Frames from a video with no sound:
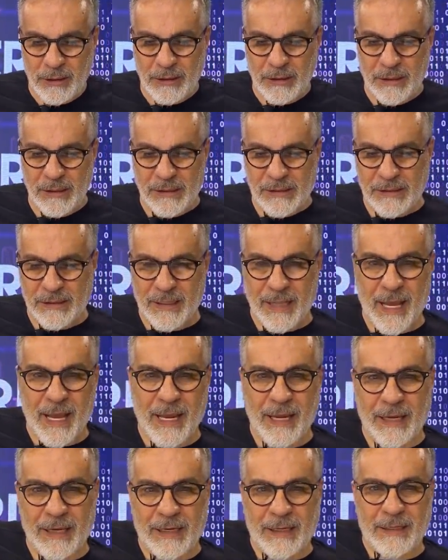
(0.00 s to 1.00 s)

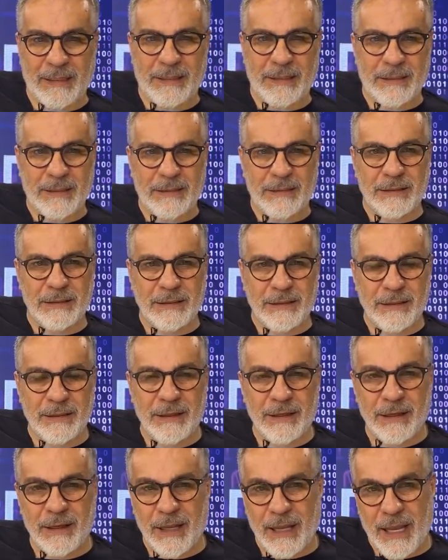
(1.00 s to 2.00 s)
Dislike.
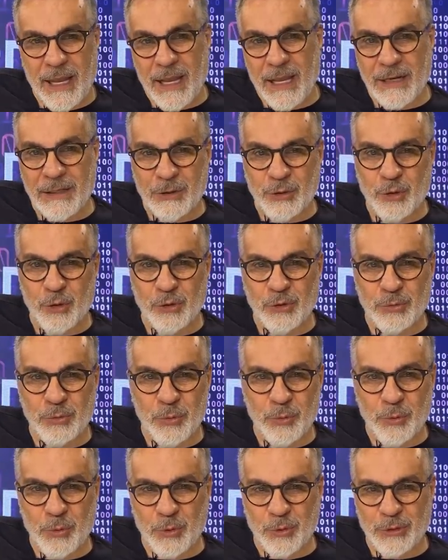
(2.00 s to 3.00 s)
Eğer çözümü
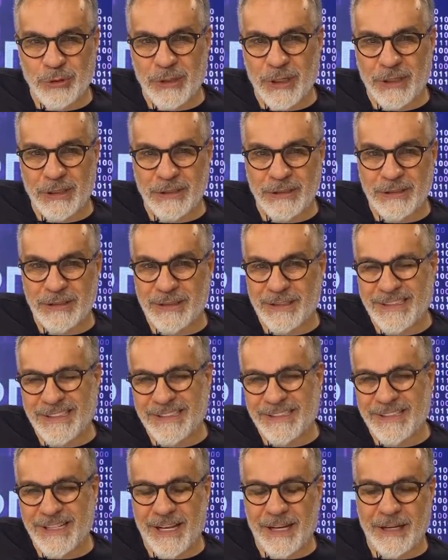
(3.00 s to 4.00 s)
bulursanız
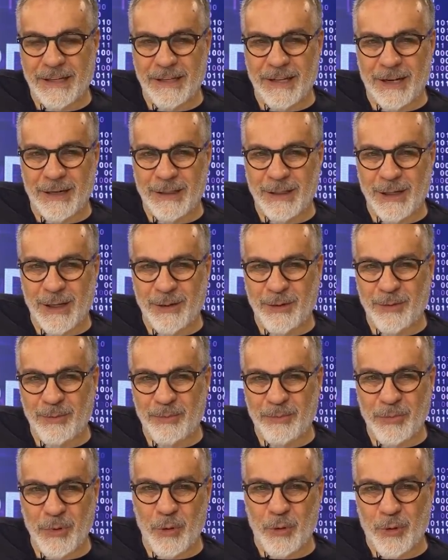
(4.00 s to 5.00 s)
dislike'lar da
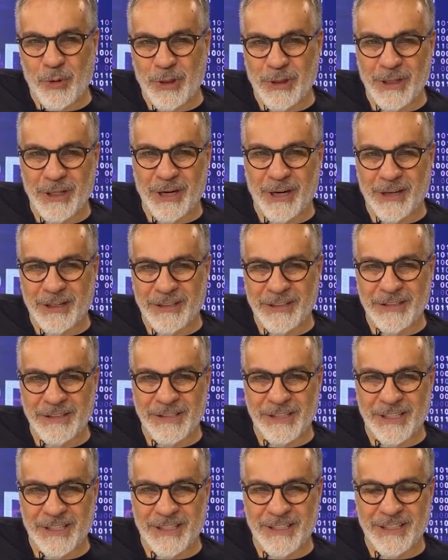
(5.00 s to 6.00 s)
bir o kadar
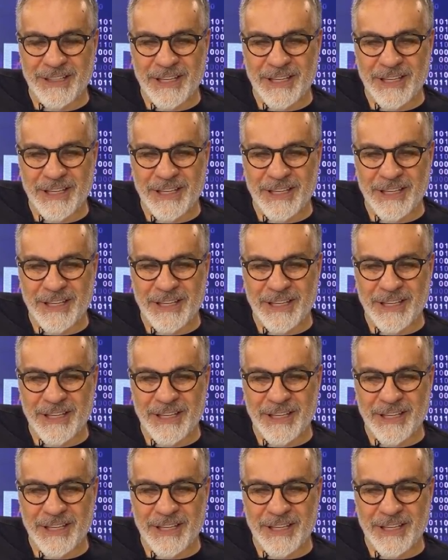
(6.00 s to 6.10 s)
artacak.